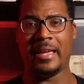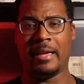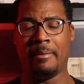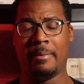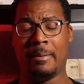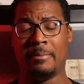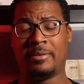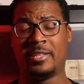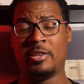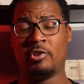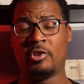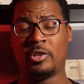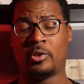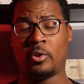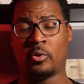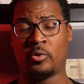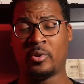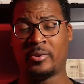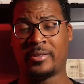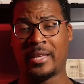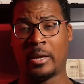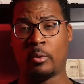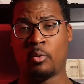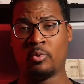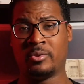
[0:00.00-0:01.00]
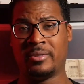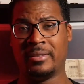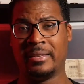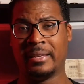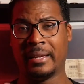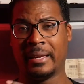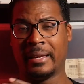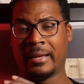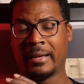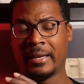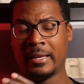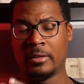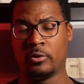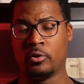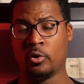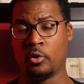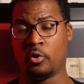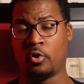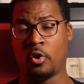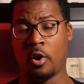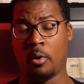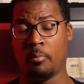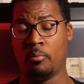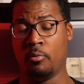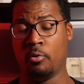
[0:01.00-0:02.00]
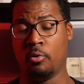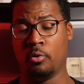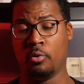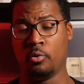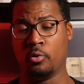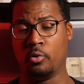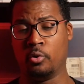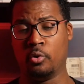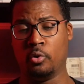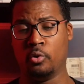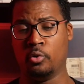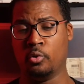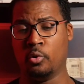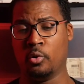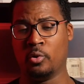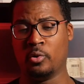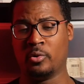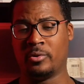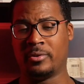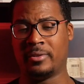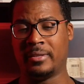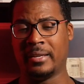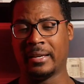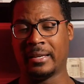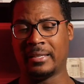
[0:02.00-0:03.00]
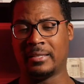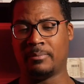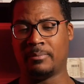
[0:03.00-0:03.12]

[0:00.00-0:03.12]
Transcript: Et même si j'ai tendance à considérer Creed comme euh, une série